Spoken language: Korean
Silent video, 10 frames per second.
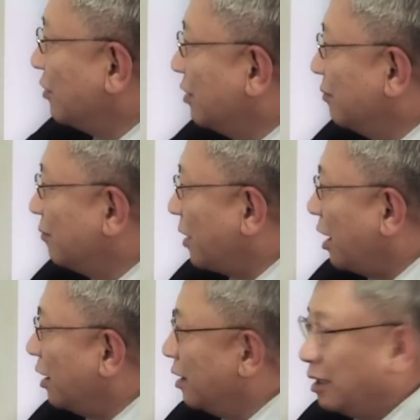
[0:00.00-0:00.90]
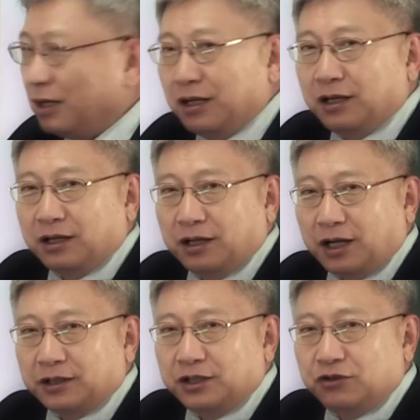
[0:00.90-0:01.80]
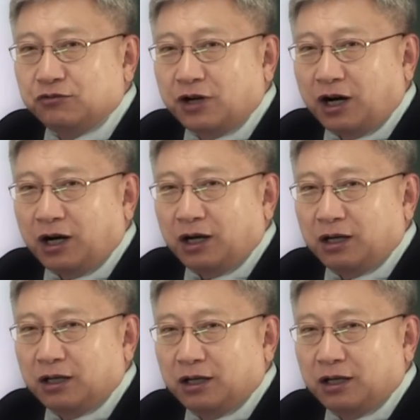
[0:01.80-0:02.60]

왼발 한 이유가